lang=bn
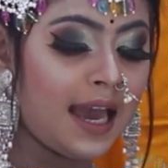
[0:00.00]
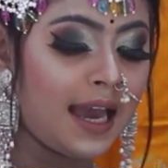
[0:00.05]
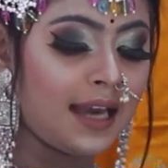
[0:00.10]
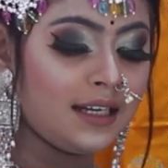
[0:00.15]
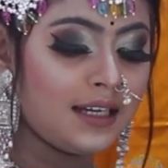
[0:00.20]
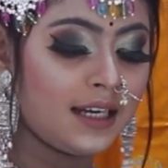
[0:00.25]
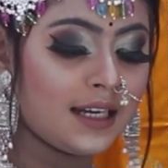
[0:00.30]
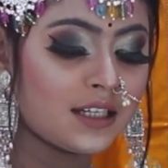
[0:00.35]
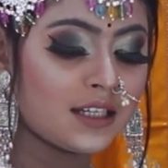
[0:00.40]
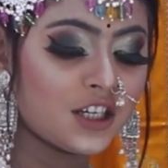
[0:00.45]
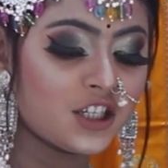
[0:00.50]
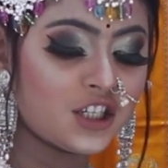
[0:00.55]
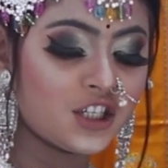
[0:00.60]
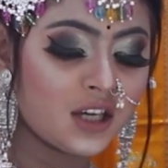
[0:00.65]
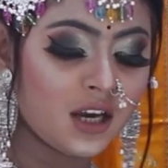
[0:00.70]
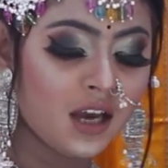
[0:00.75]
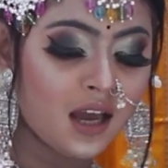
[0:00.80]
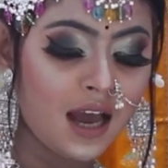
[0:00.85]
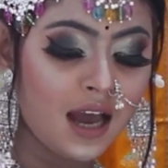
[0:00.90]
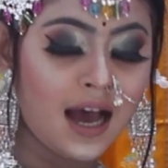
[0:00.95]
অ্যান্ড এটার
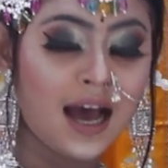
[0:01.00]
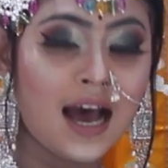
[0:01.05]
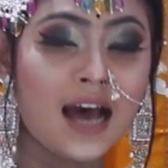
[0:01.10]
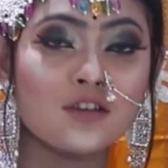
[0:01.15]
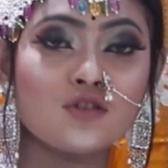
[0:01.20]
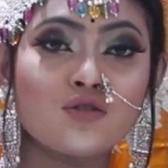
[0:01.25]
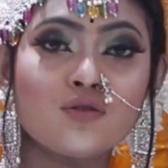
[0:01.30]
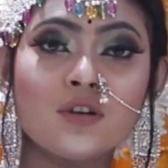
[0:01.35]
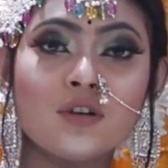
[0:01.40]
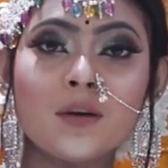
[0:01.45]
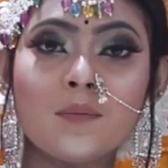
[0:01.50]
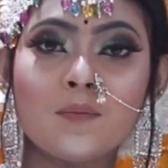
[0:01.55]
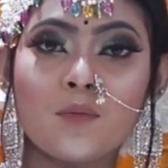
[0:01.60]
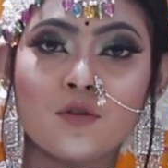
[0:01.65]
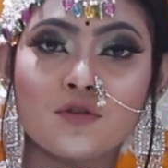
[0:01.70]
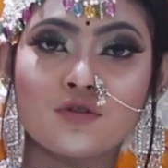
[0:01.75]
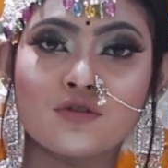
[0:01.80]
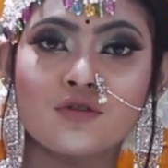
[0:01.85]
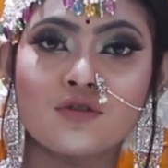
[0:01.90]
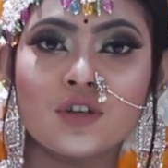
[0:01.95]
যে আঁচলের
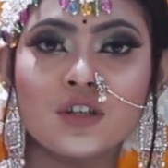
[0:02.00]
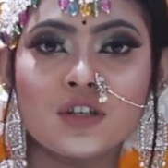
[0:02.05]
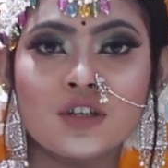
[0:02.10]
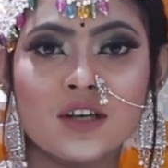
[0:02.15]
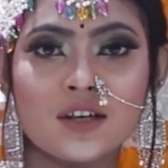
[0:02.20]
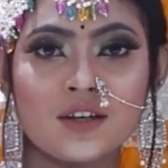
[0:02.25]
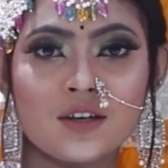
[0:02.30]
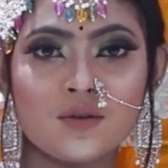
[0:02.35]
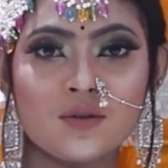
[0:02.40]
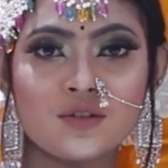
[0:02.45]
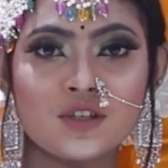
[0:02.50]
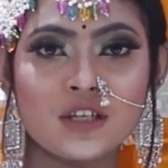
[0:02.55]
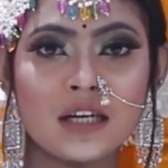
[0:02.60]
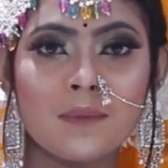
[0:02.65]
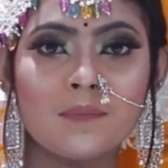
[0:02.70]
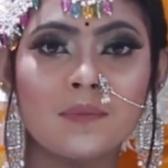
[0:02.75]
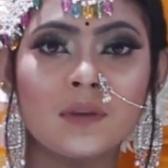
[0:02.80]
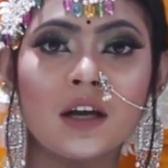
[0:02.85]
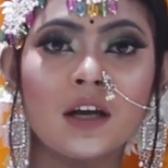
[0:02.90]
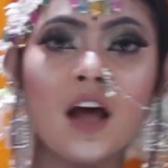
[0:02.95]
পোর্শনটা সেটা হচ্ছে
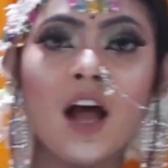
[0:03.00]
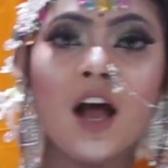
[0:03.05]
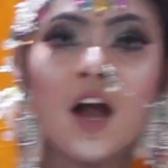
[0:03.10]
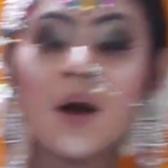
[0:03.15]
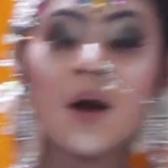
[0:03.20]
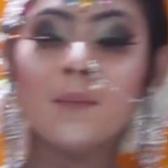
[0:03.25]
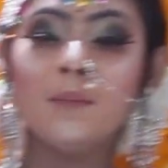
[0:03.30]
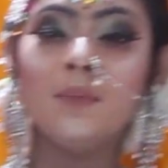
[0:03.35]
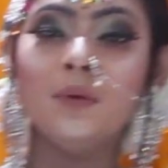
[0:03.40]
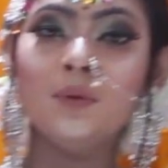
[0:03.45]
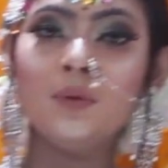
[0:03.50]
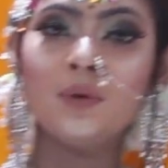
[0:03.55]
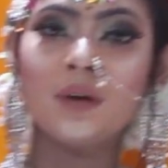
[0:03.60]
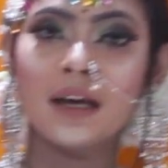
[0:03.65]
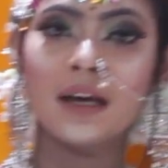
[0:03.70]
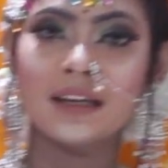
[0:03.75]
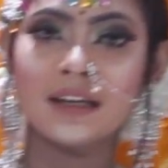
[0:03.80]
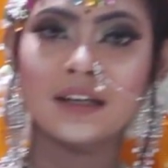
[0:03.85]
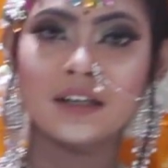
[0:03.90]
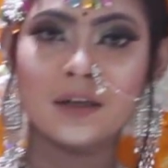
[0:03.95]
আপনারা ব্লু
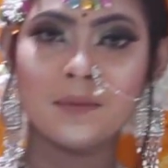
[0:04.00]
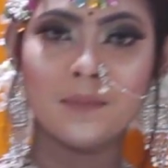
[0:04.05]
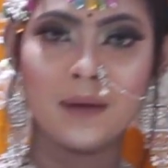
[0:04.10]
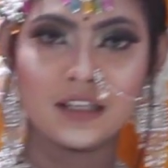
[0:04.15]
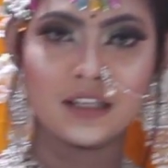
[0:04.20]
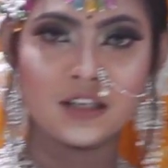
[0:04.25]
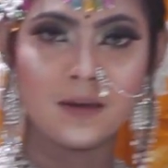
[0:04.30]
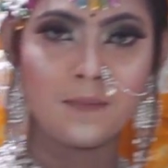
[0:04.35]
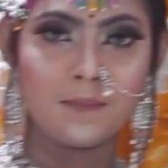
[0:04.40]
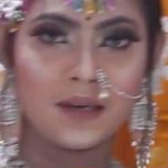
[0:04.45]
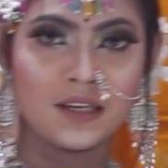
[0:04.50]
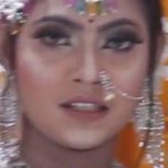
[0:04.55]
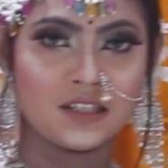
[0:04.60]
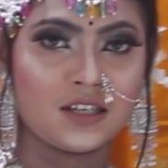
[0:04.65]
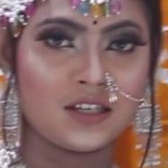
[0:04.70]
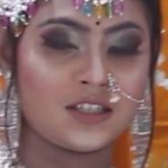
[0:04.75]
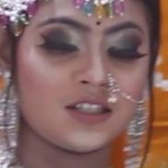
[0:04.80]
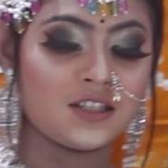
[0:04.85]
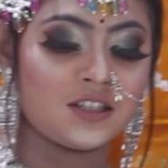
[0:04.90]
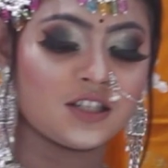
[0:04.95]
কালারের মাঝে পেয়ে
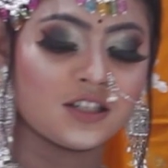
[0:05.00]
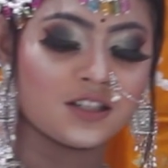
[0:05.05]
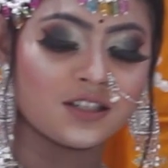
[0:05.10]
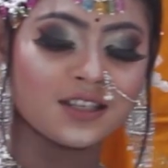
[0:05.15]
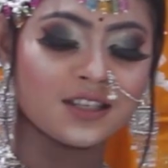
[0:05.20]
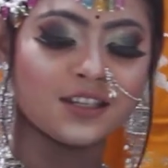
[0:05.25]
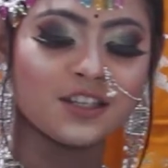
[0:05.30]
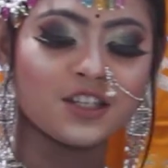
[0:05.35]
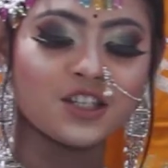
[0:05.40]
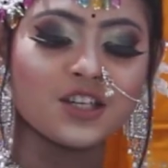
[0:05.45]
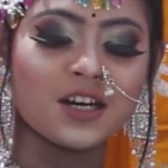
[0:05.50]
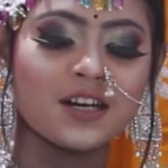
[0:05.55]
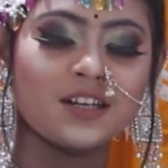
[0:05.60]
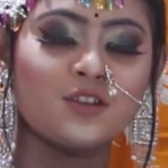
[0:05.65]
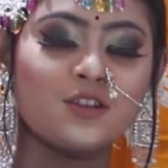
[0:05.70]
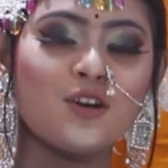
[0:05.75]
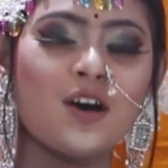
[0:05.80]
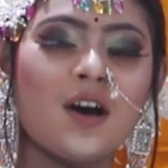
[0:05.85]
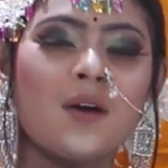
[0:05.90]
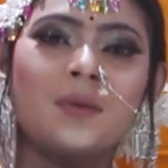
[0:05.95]
যাচ্ছেন টার্সেলের
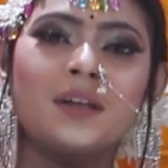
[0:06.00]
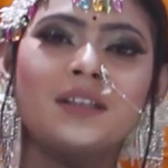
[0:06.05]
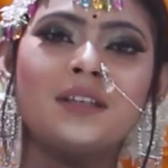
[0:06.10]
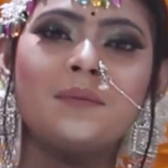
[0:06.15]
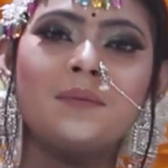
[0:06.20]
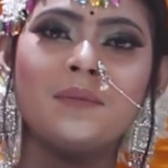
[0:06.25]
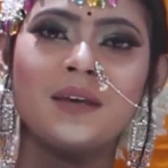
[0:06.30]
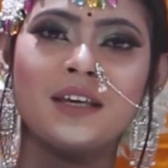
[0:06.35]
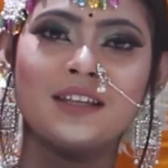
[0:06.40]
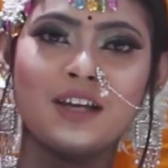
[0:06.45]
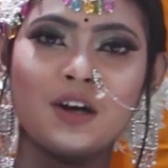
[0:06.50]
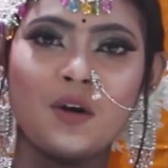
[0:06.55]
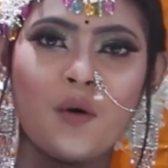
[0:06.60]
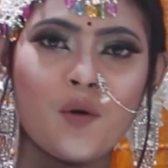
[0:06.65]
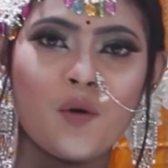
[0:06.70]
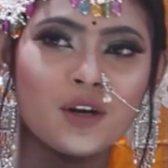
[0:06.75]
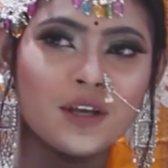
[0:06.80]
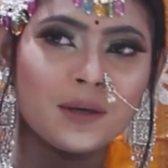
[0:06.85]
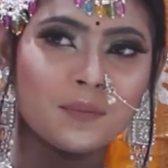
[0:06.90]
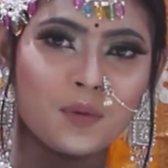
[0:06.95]
শাড়ি তো আমাদের মেয়েদের
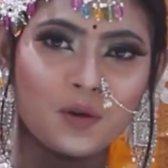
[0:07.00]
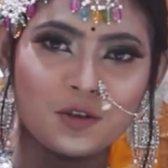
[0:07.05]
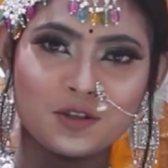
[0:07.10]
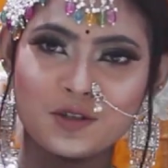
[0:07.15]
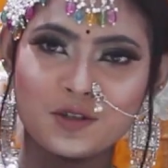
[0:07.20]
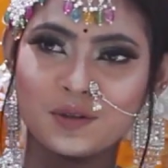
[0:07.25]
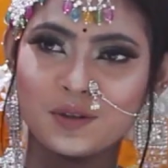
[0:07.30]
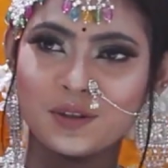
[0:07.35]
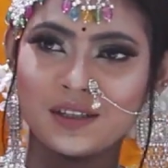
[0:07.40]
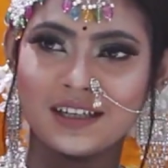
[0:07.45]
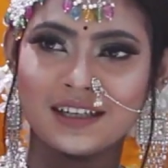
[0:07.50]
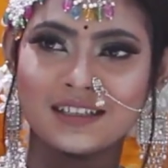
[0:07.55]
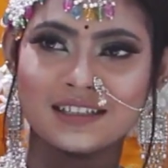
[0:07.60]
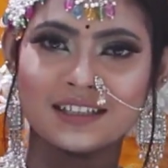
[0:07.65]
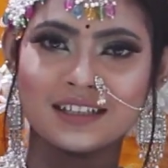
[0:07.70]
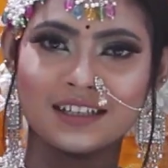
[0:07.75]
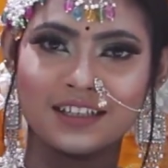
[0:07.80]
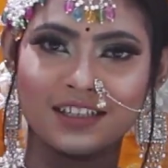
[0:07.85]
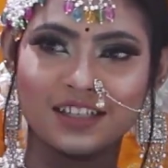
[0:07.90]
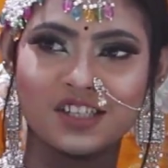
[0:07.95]
অনেক পছন্দের
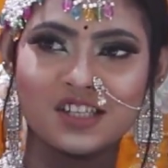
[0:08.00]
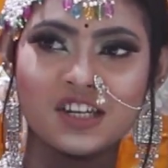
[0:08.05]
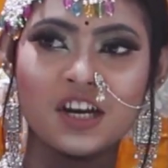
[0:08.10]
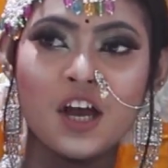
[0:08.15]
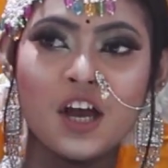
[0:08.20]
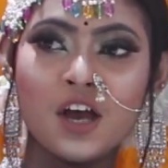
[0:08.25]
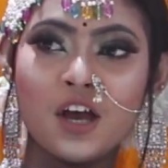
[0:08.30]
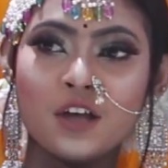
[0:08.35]
একটা কালেকশন